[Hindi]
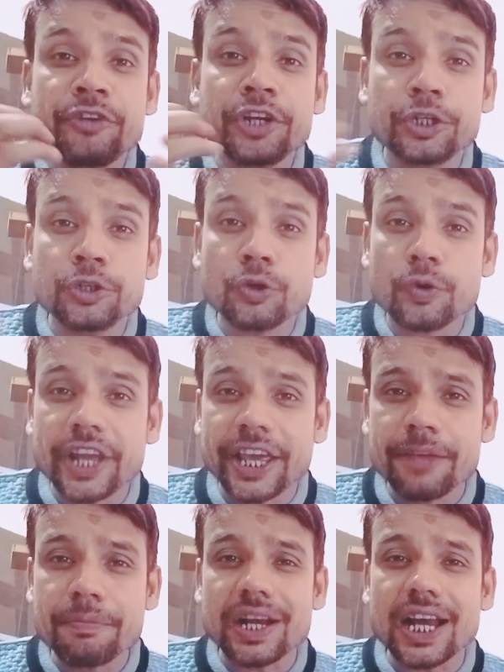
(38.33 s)
वीडियो
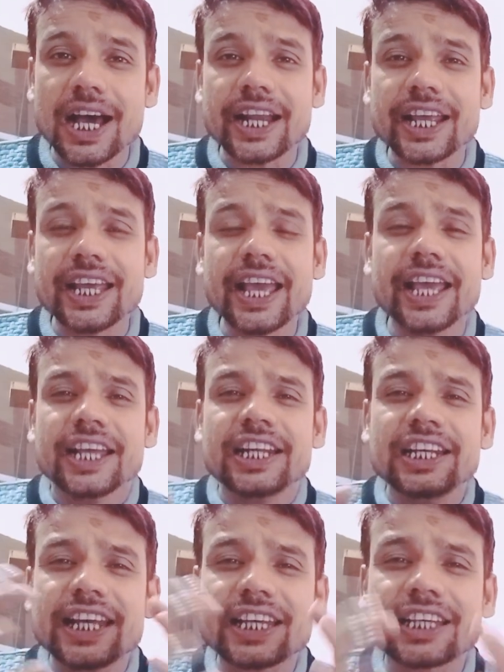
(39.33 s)
नहीं बना रहे हैं
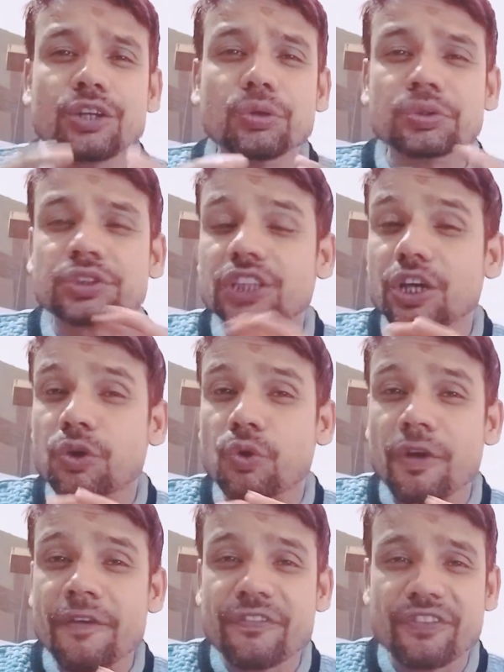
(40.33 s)
लेकिन उससे
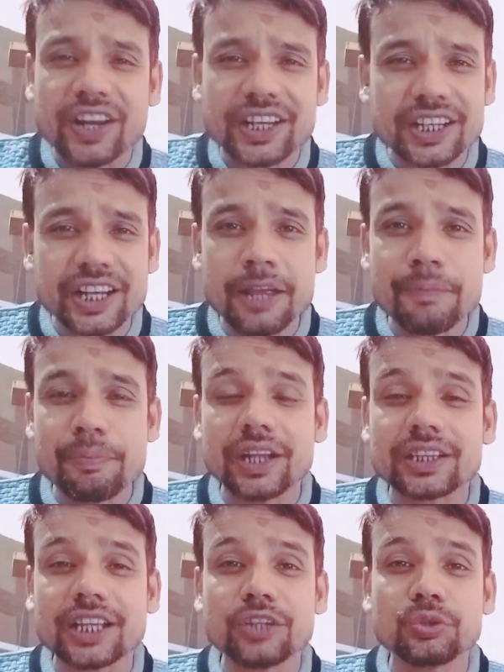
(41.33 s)
कोई फ़र्क नहीं
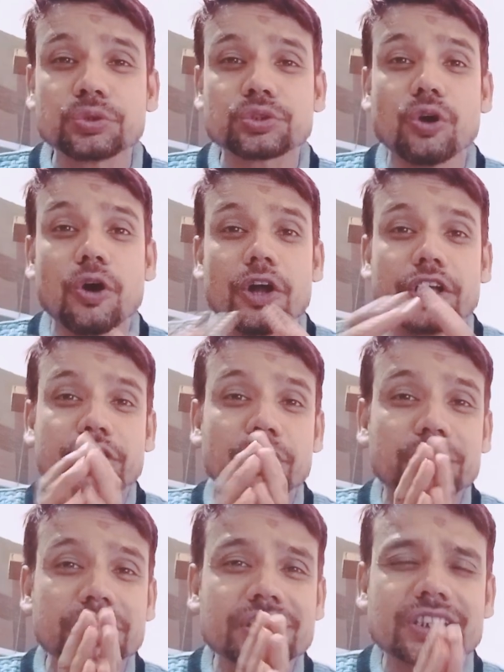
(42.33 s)
पड़ता दोस्तों
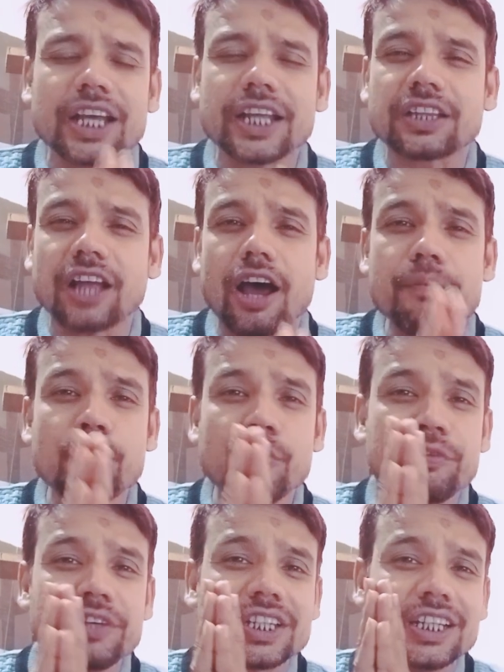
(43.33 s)
क्योंकि शैतान
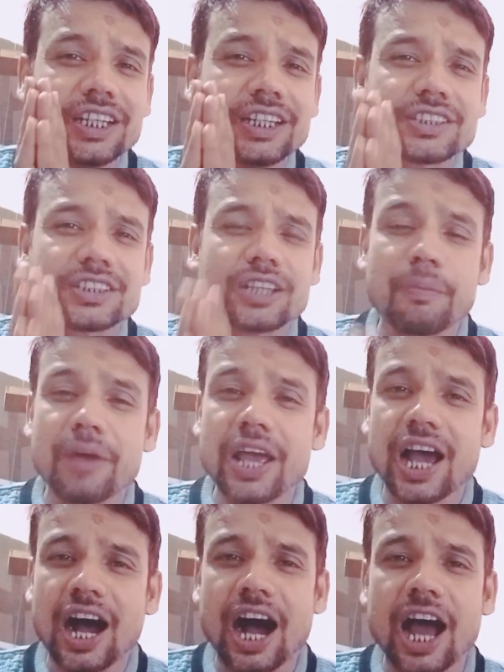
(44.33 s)
मूवी की इस
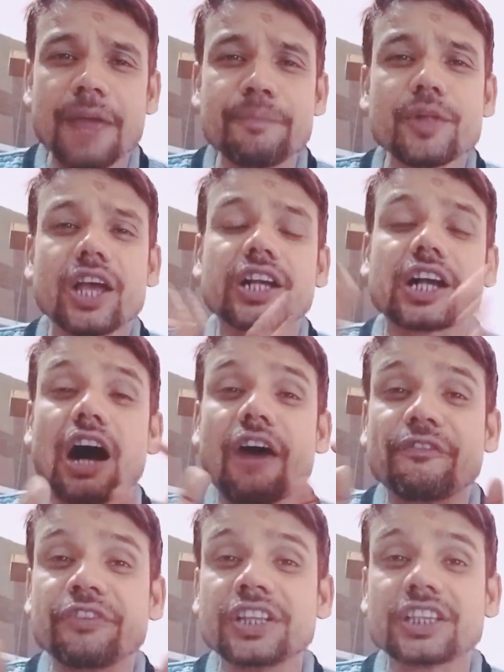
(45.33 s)
समय हाइप
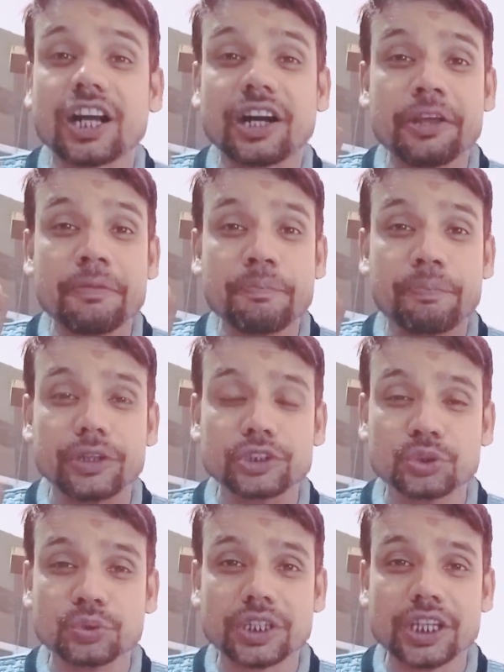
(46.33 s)
काफ़ी तगड़ी बन
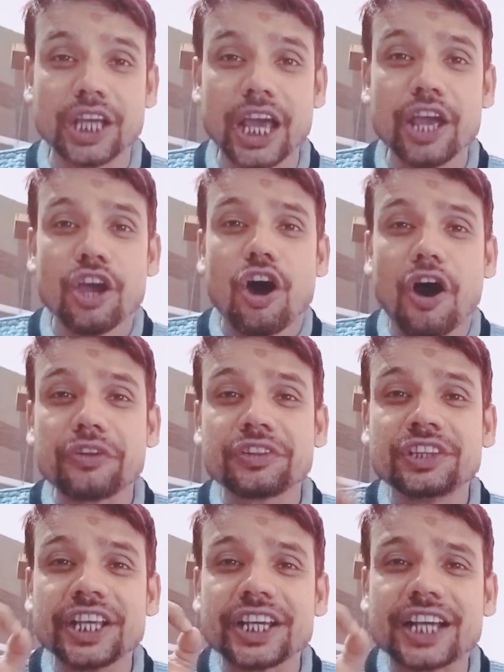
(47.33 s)
चुकी है और
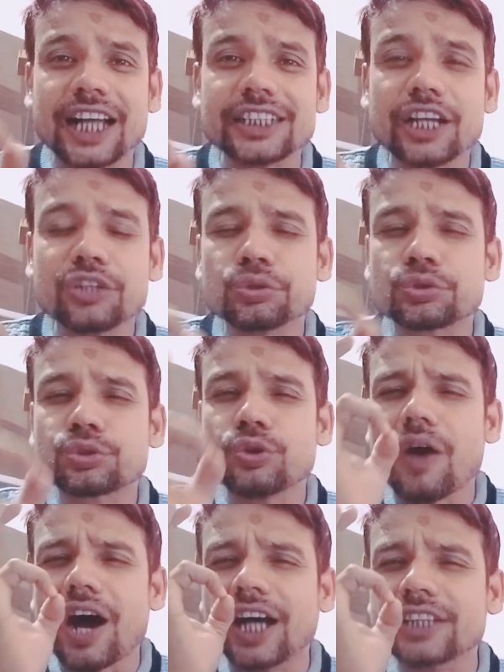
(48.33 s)
देखा जाए दोस्तों
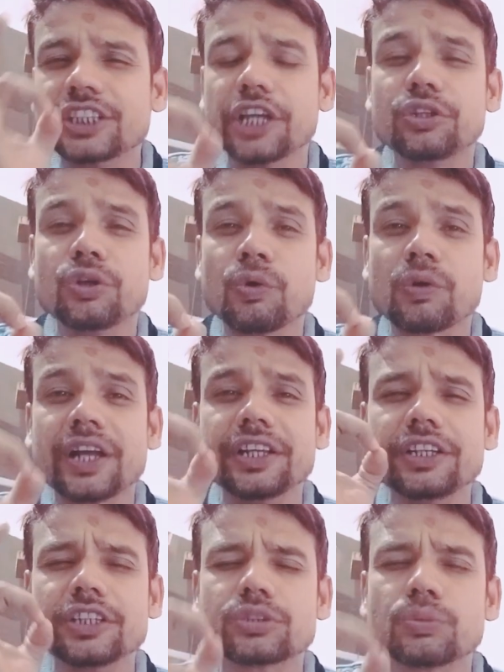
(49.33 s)
अजय देवगन
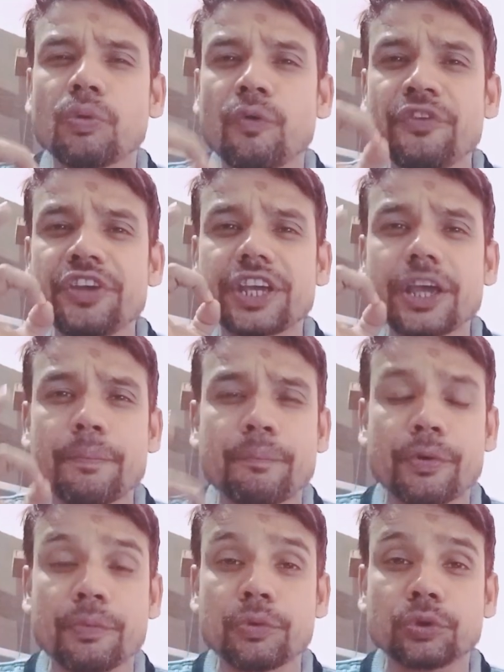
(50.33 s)
इस मूवी के
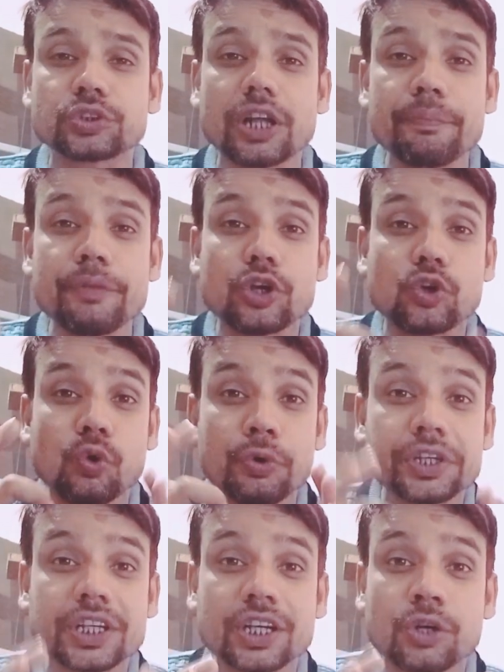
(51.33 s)
प्रमोशन में
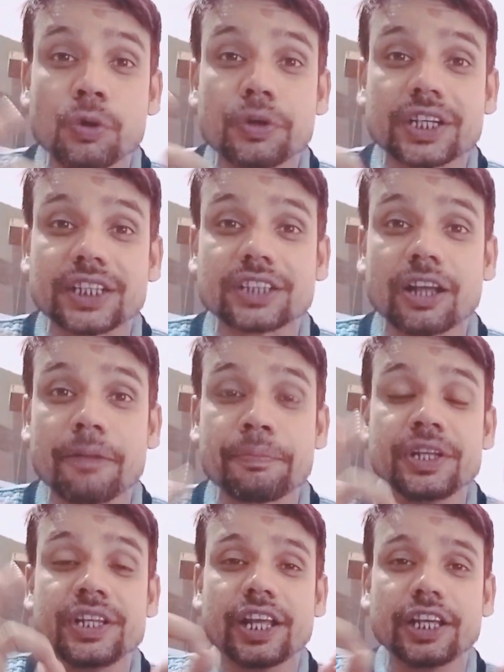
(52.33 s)
कोई कोर कसर
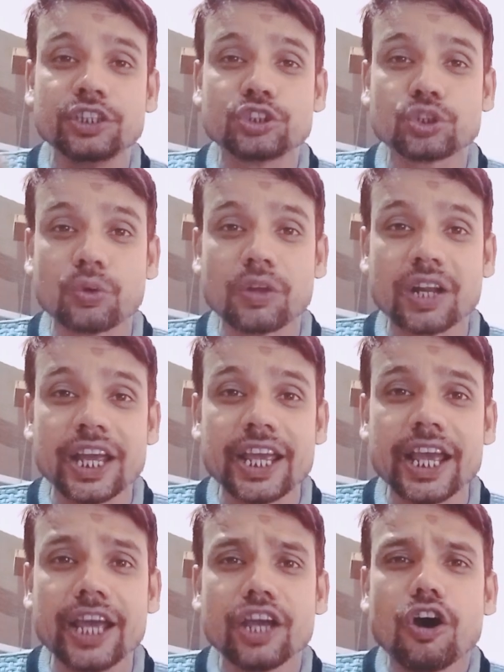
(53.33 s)
भी नहीं छोड़ रहे
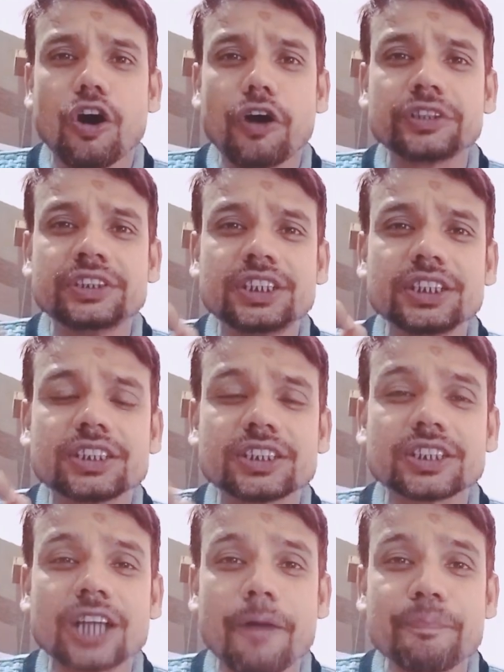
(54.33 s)
हैं और जिस
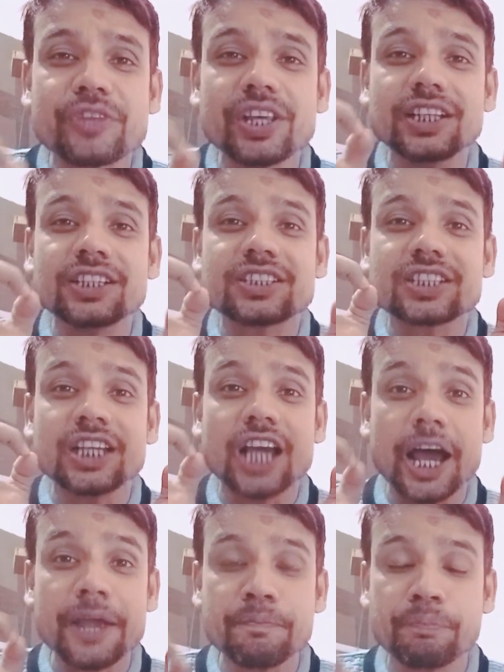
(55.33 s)
हिसाब से इसकी
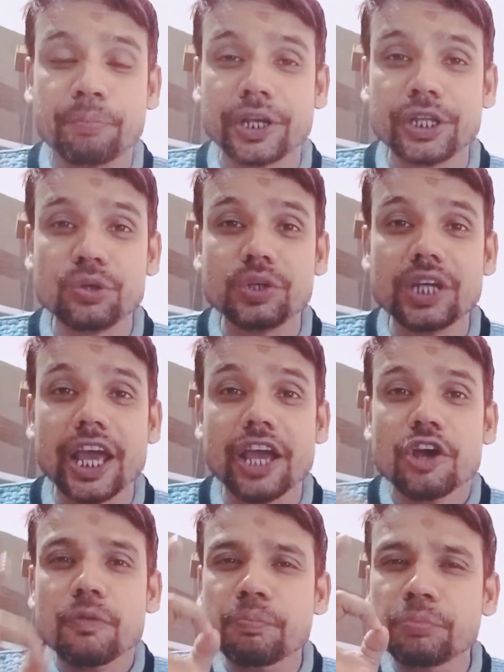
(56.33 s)
हाइप बनी हुई है
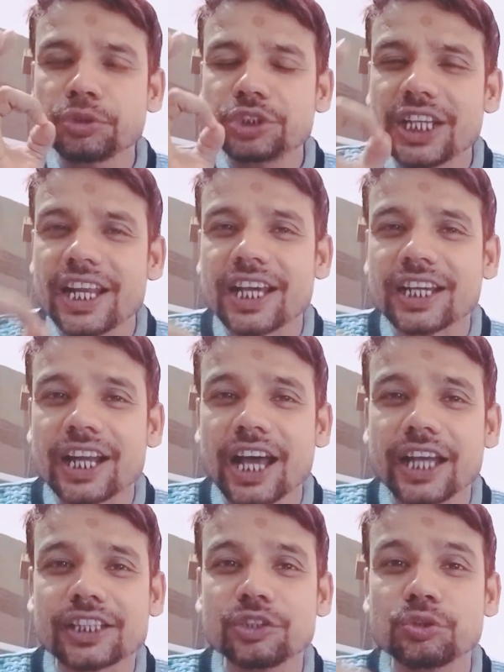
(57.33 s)
मुझे लग रहा
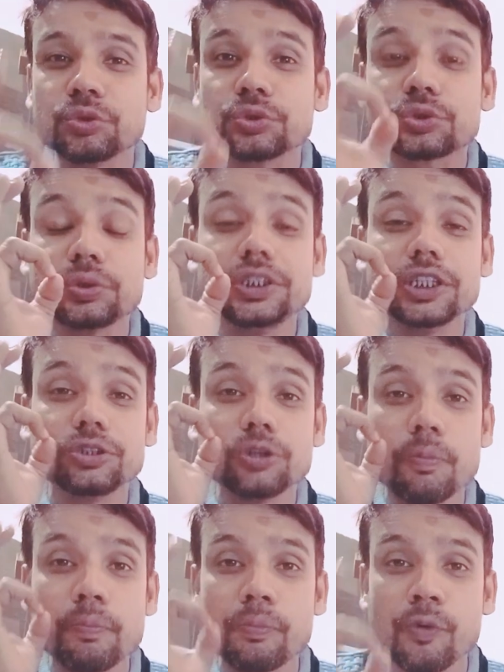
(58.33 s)
है कि दोस्तों ये जो
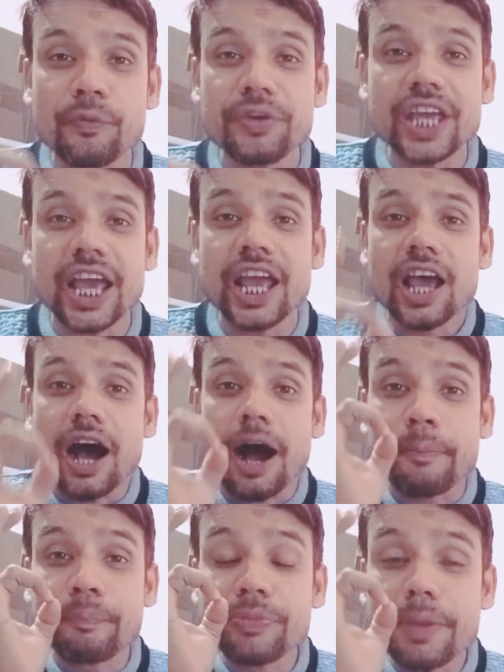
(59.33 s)
मूवी है
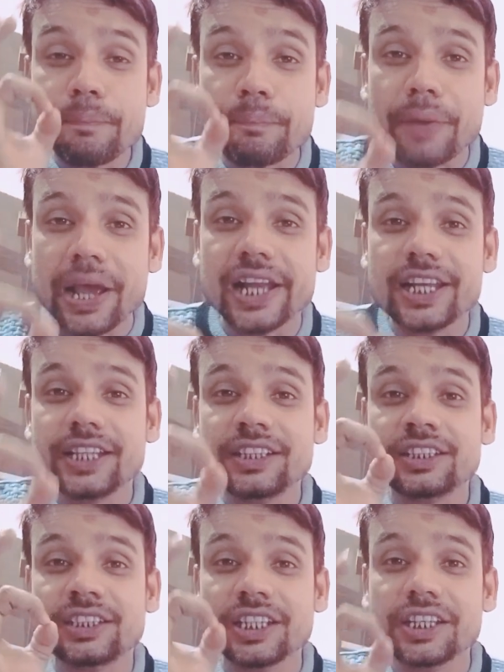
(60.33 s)
अपने पहले
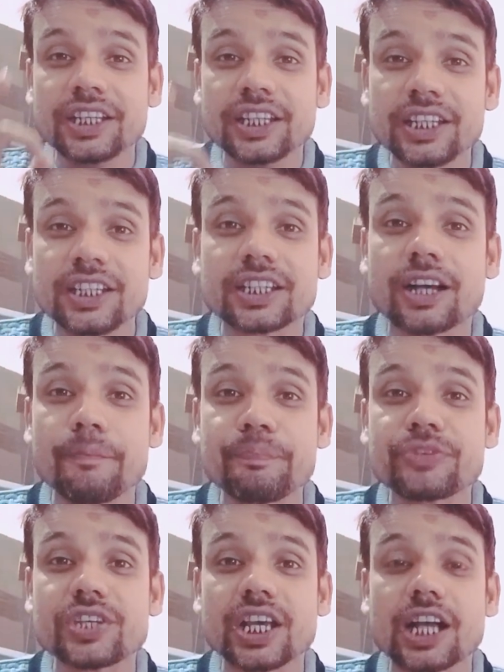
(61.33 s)
दिन ही कम
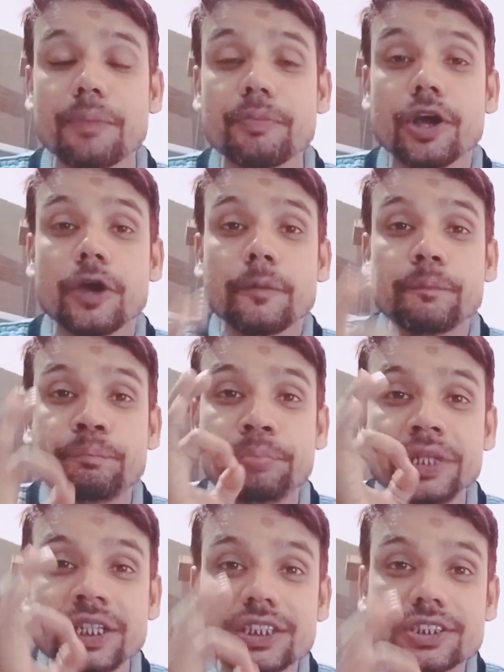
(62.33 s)
से कम
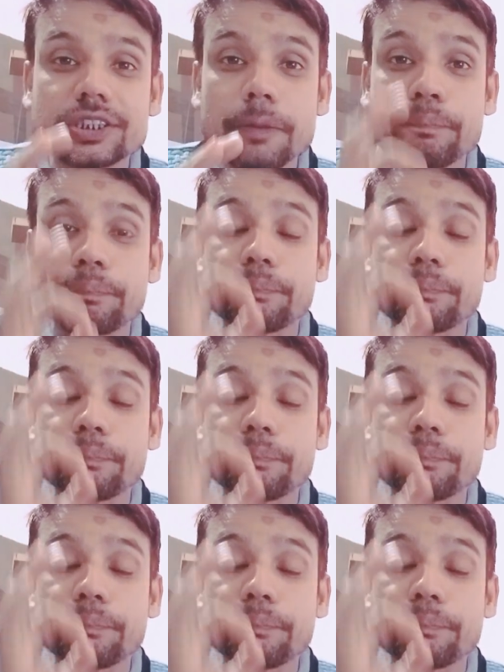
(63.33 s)
20 से